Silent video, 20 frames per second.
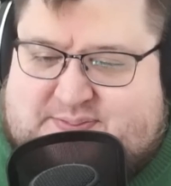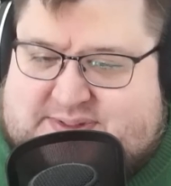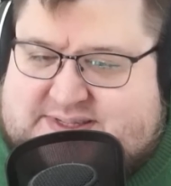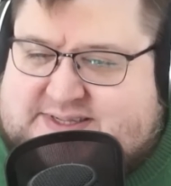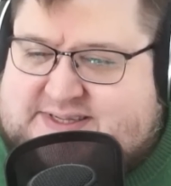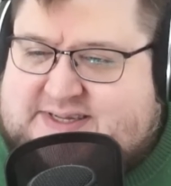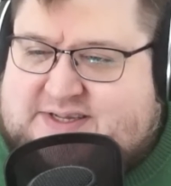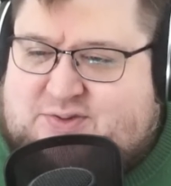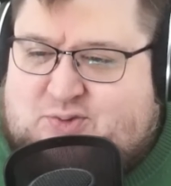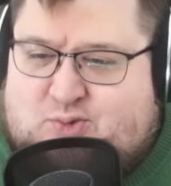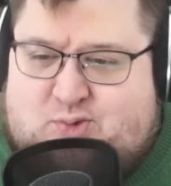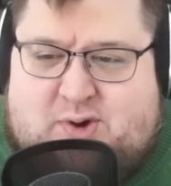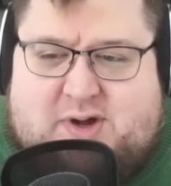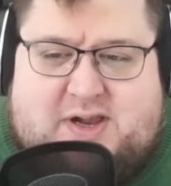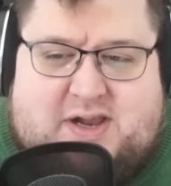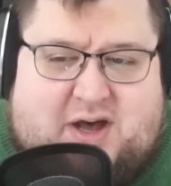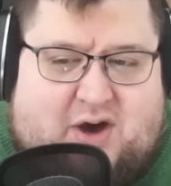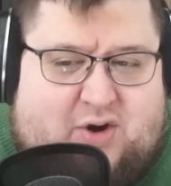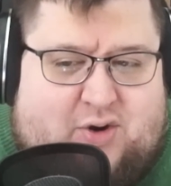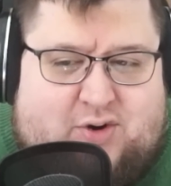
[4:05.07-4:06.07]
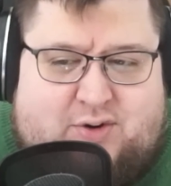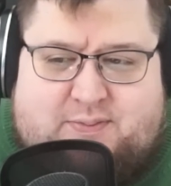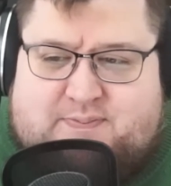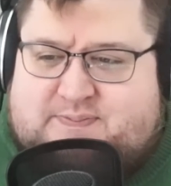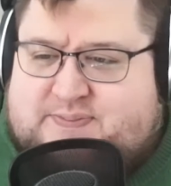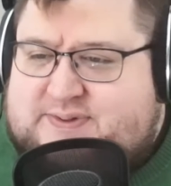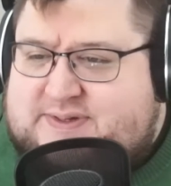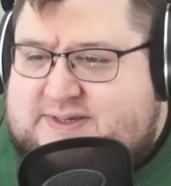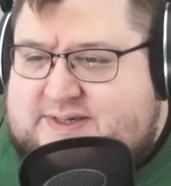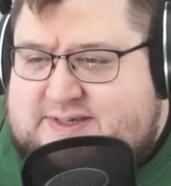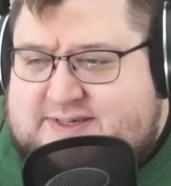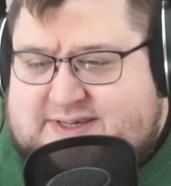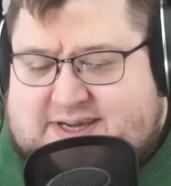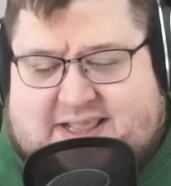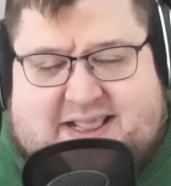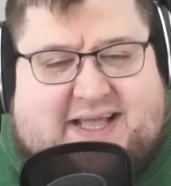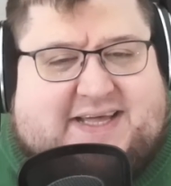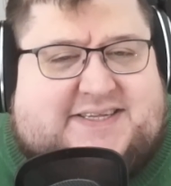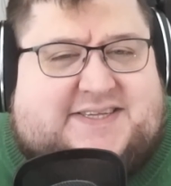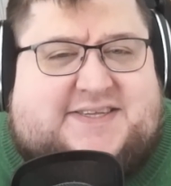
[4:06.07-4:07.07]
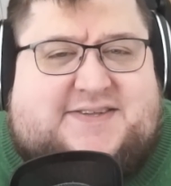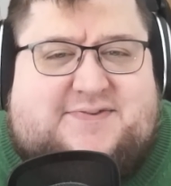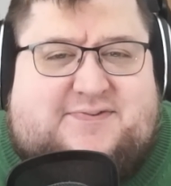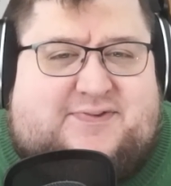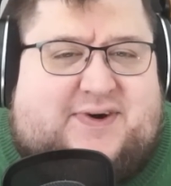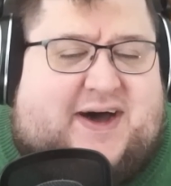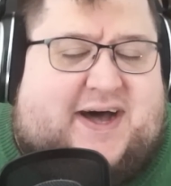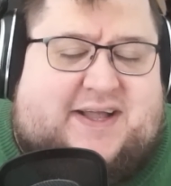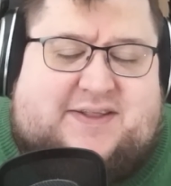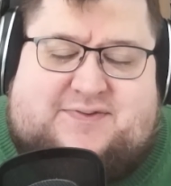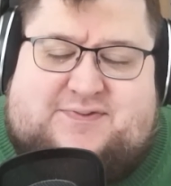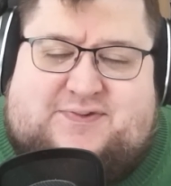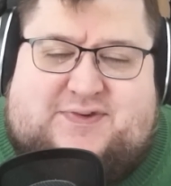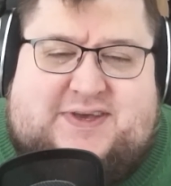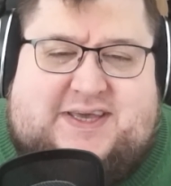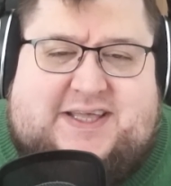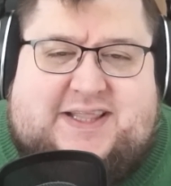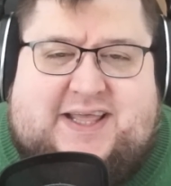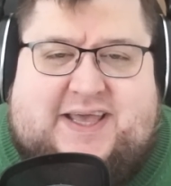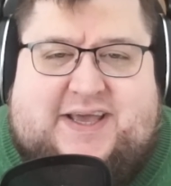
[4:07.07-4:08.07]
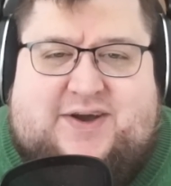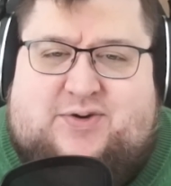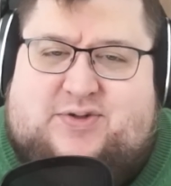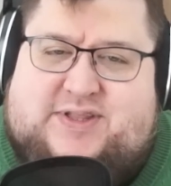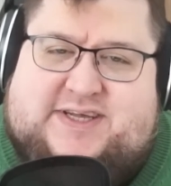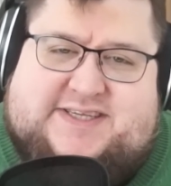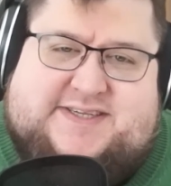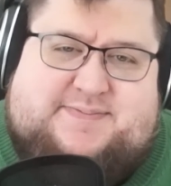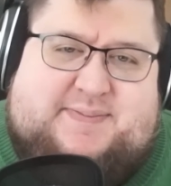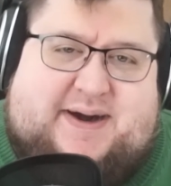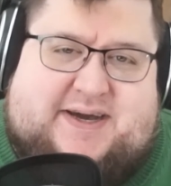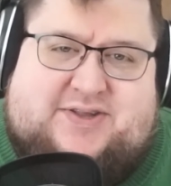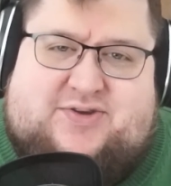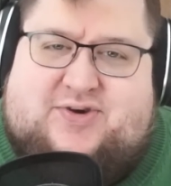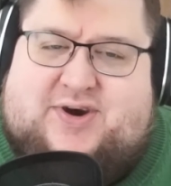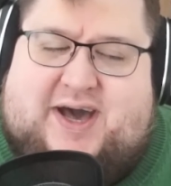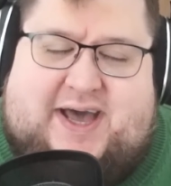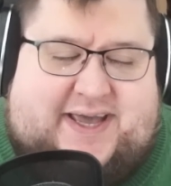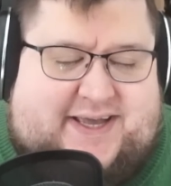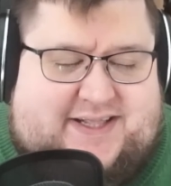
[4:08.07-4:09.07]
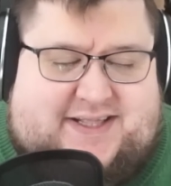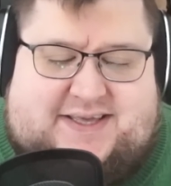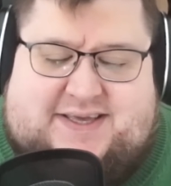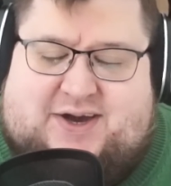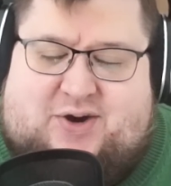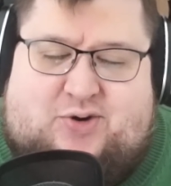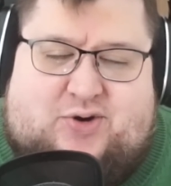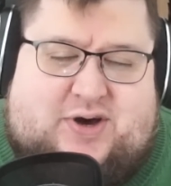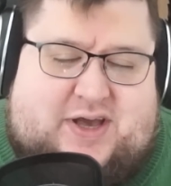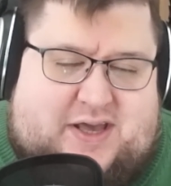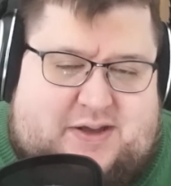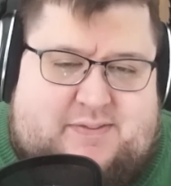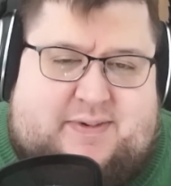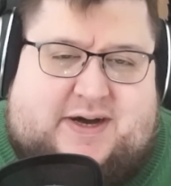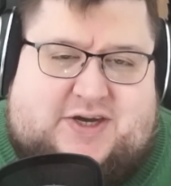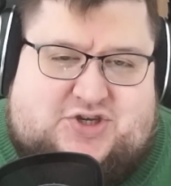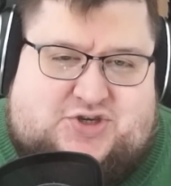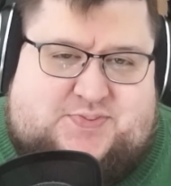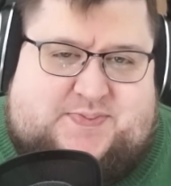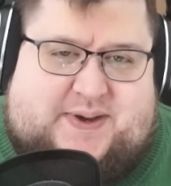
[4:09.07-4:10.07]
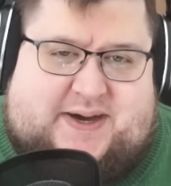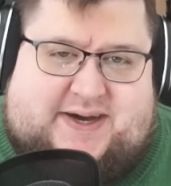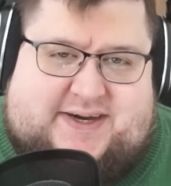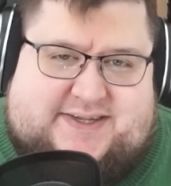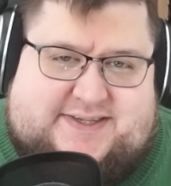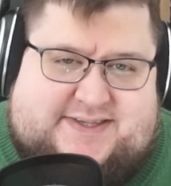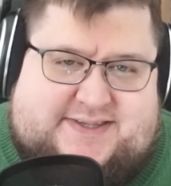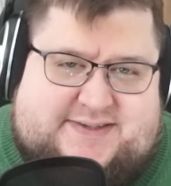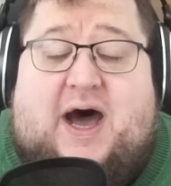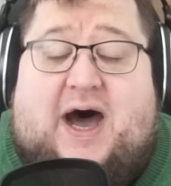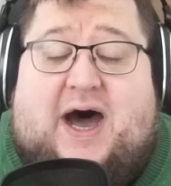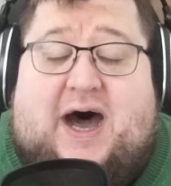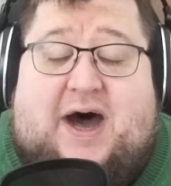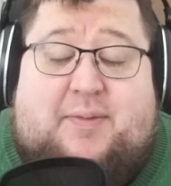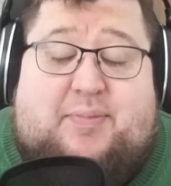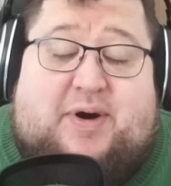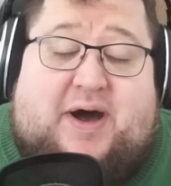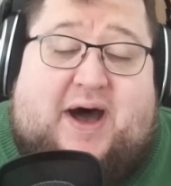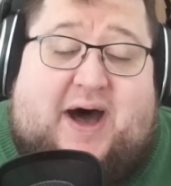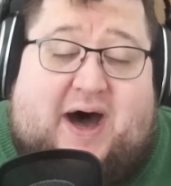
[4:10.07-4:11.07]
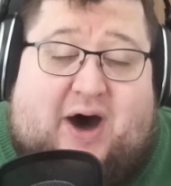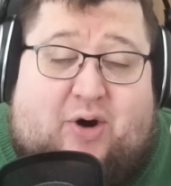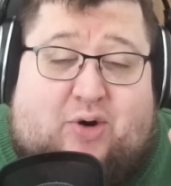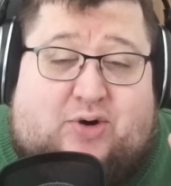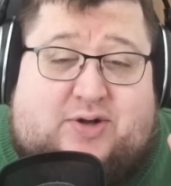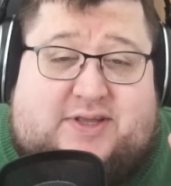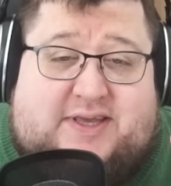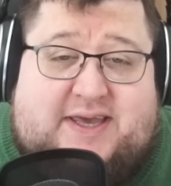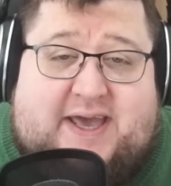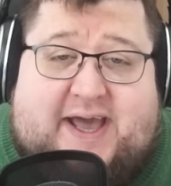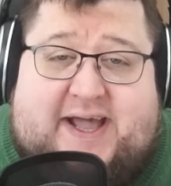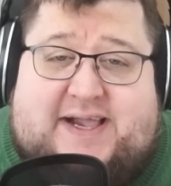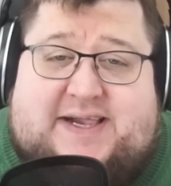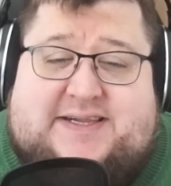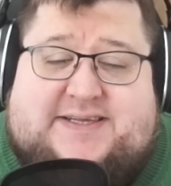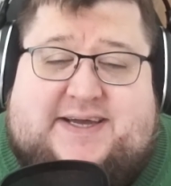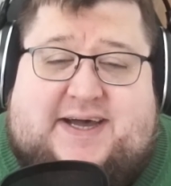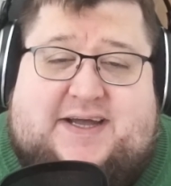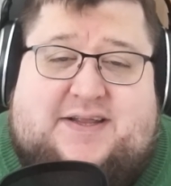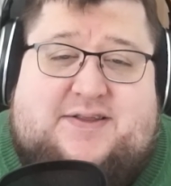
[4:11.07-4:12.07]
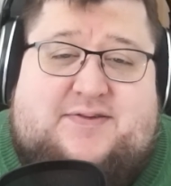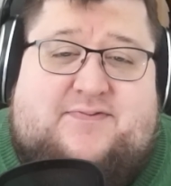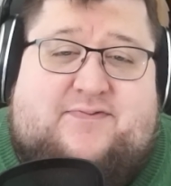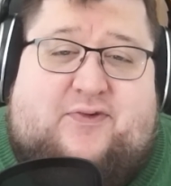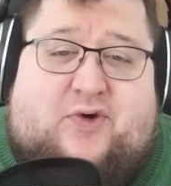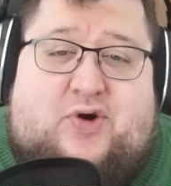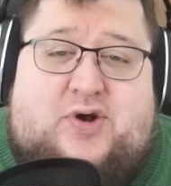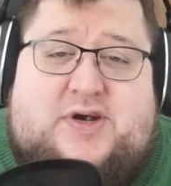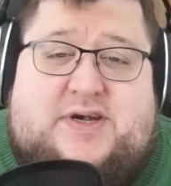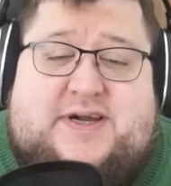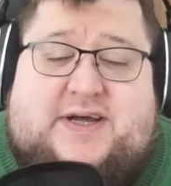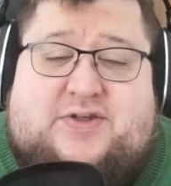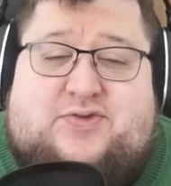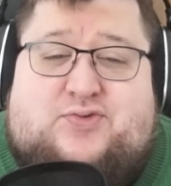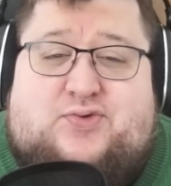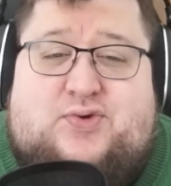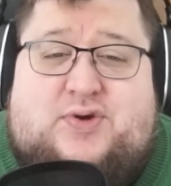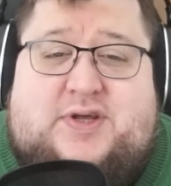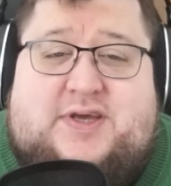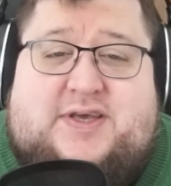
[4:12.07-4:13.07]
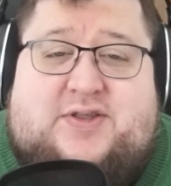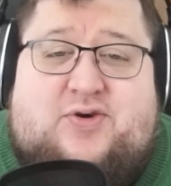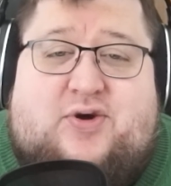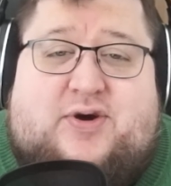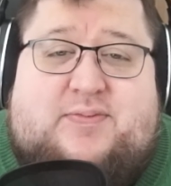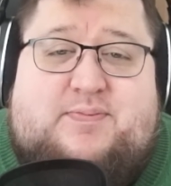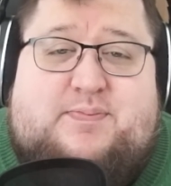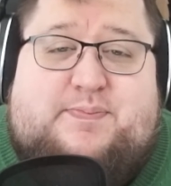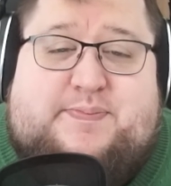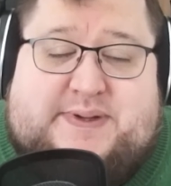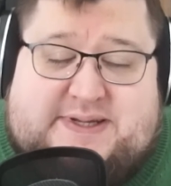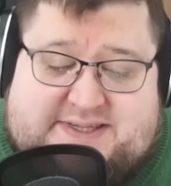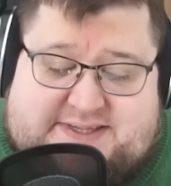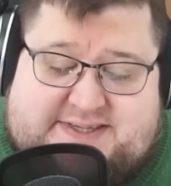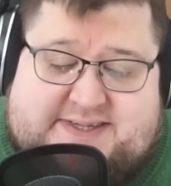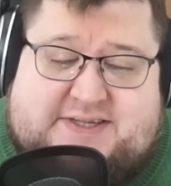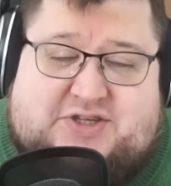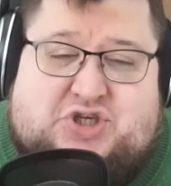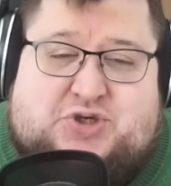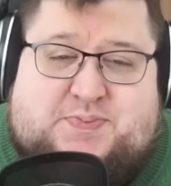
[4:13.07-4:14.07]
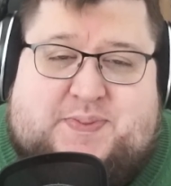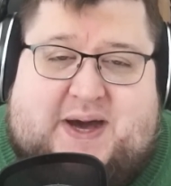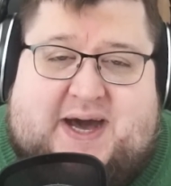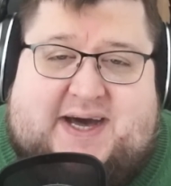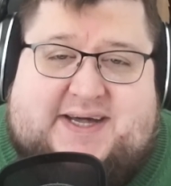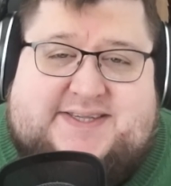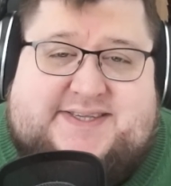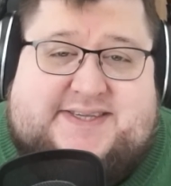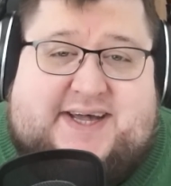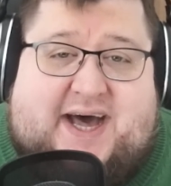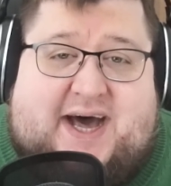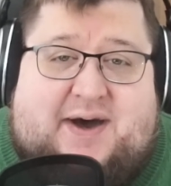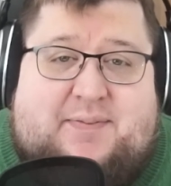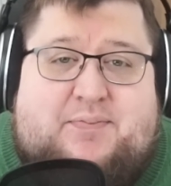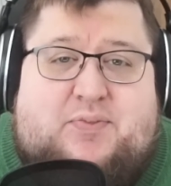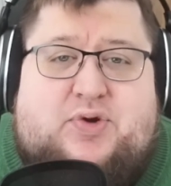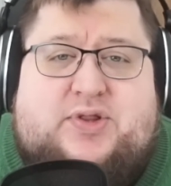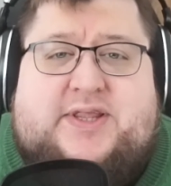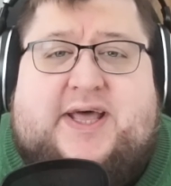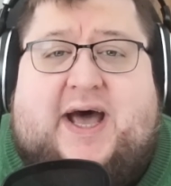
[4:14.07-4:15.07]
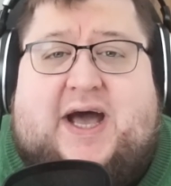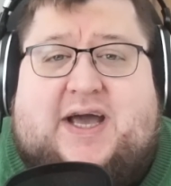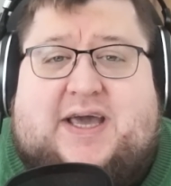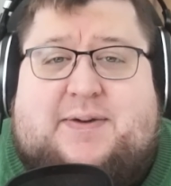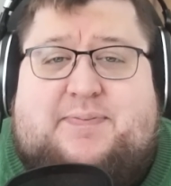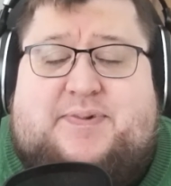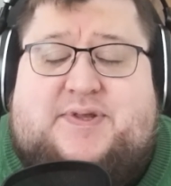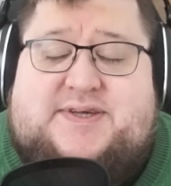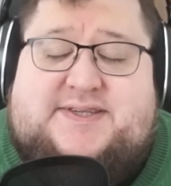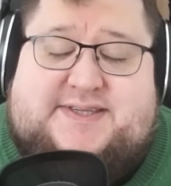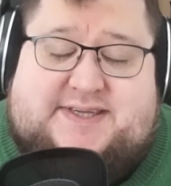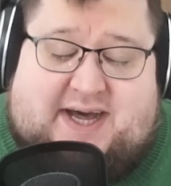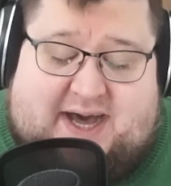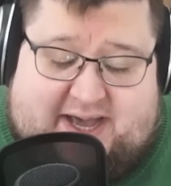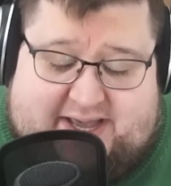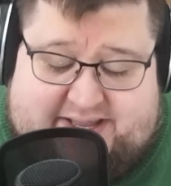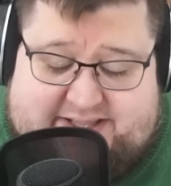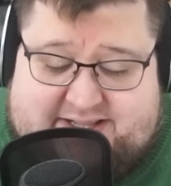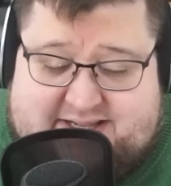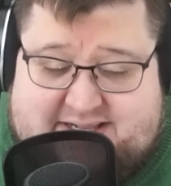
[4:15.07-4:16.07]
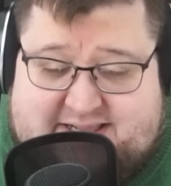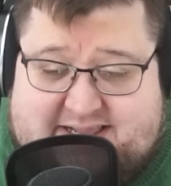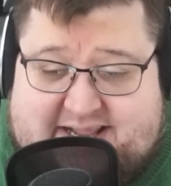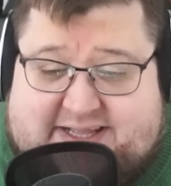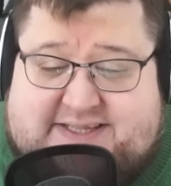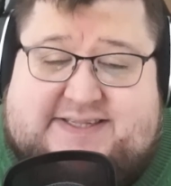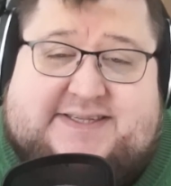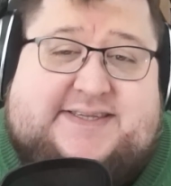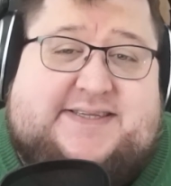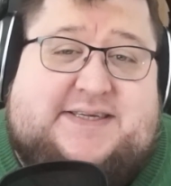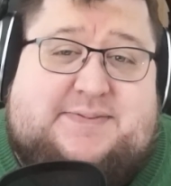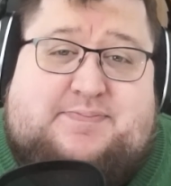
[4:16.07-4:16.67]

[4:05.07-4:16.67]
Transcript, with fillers: bisschen Urlaub, äh, Klassenfahrt-Feeling und das macht doch eigentlich auch immer Spaß. Aber auch die Eltern wollen natürlich noch ein bisschen vielen Spaß haben und da gibt es eine letzte